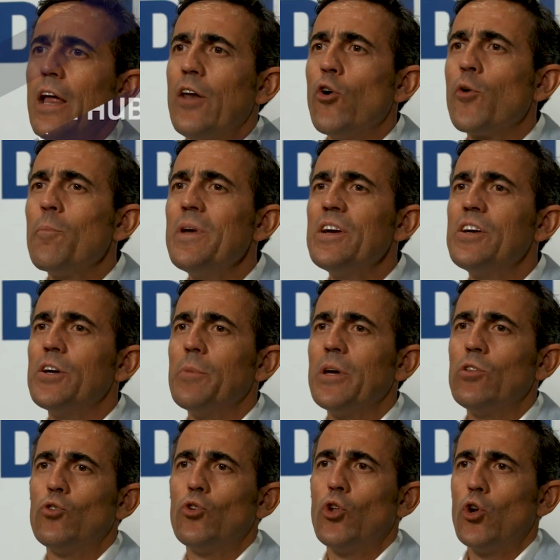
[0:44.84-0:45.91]
enorme
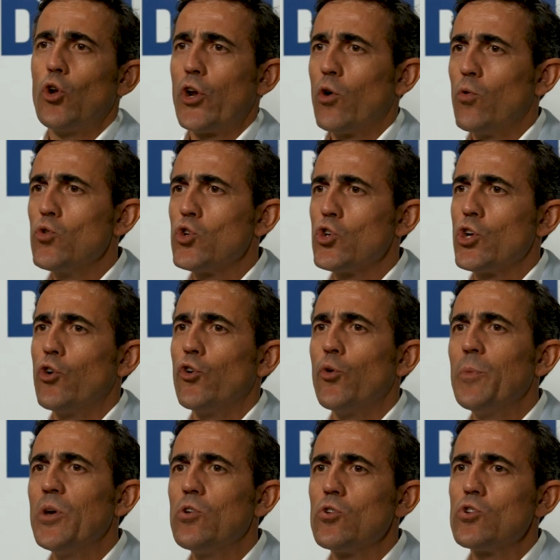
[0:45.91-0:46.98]
incremento de los recursos
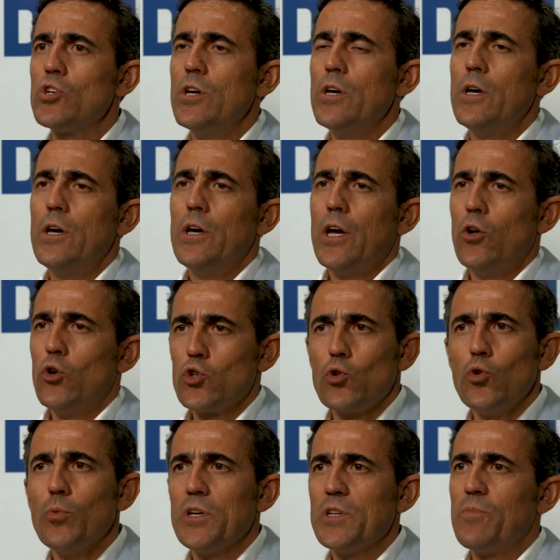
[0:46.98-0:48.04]
económicos en los
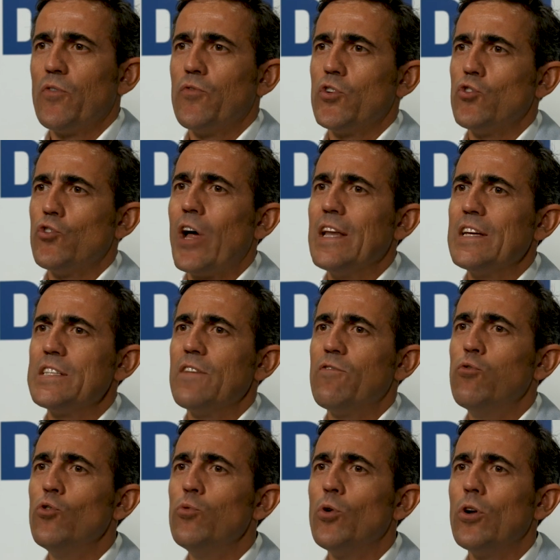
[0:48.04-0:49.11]
clubes profesionales de
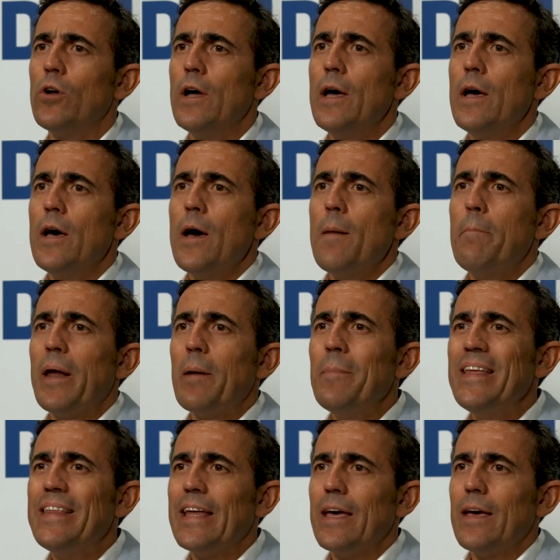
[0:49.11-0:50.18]
fútbol
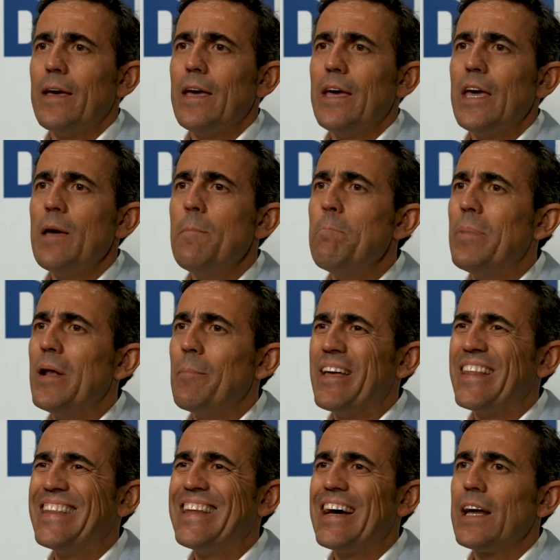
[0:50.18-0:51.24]
permite
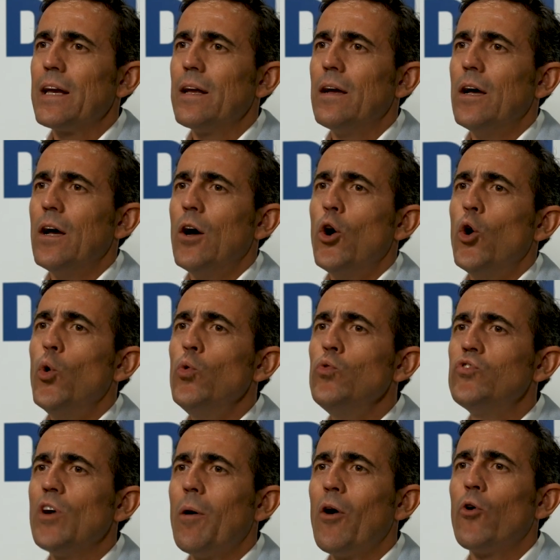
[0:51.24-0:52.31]
implementar un
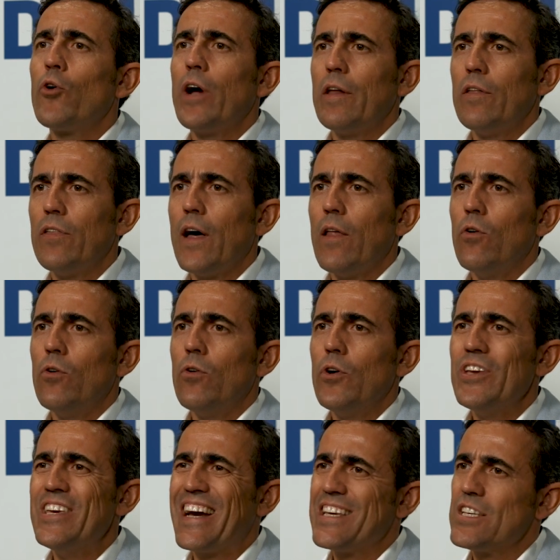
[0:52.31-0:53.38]
trabajo organizado
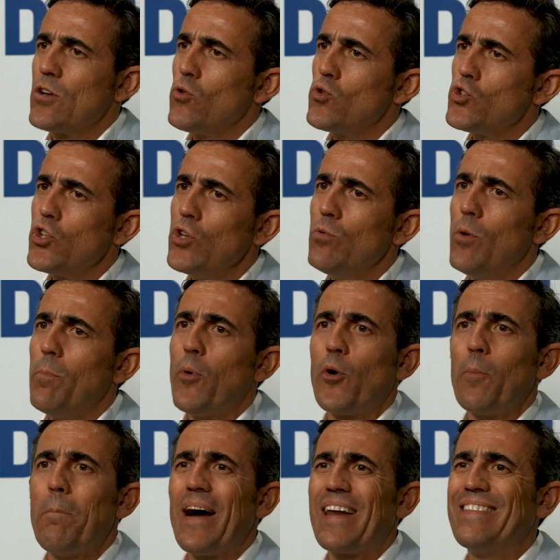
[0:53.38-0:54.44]
y exhaustivo
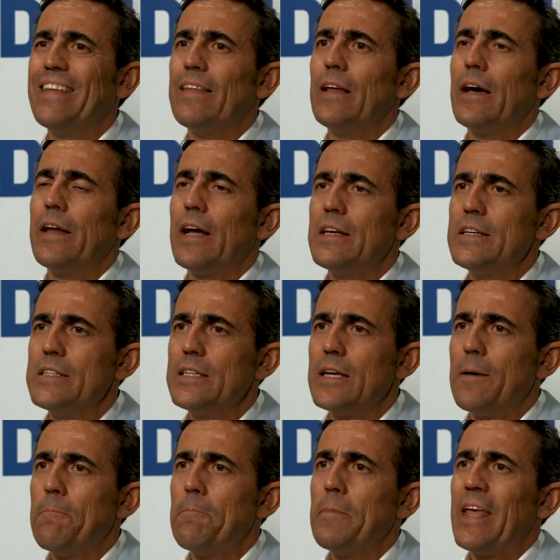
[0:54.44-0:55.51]
por parte del analista,
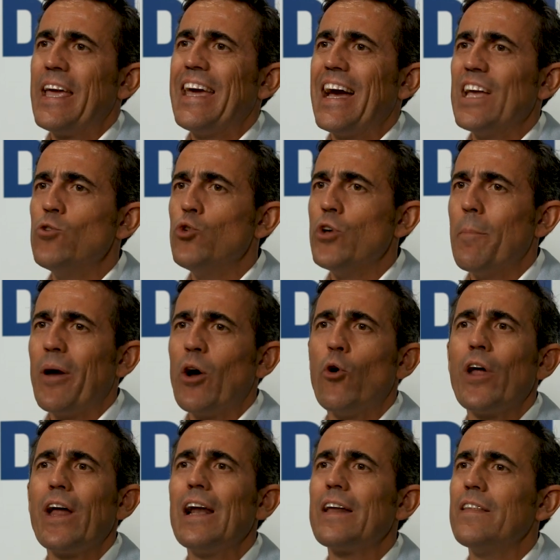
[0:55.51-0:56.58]
que ayude a
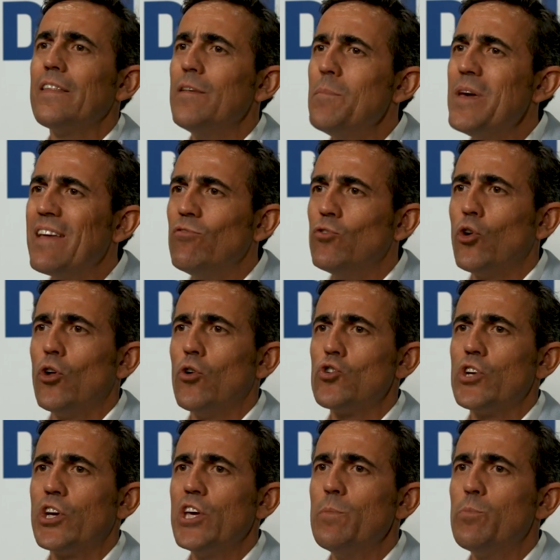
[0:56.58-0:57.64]
mejorar el rendimiento de
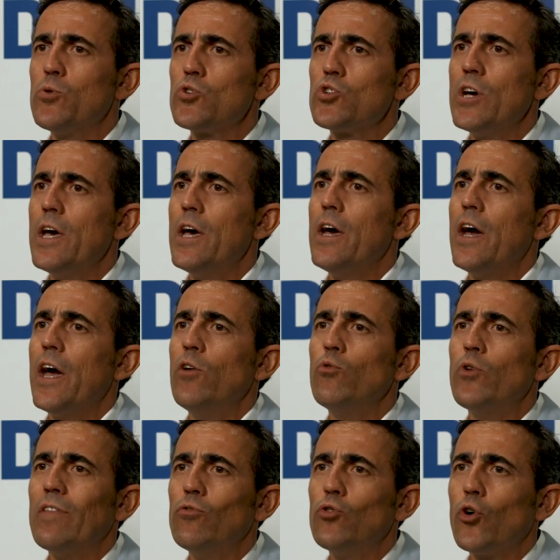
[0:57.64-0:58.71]
los equipos en un
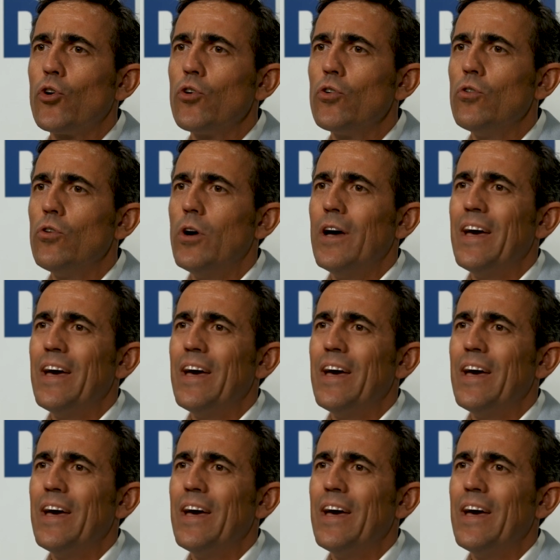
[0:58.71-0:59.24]
entorno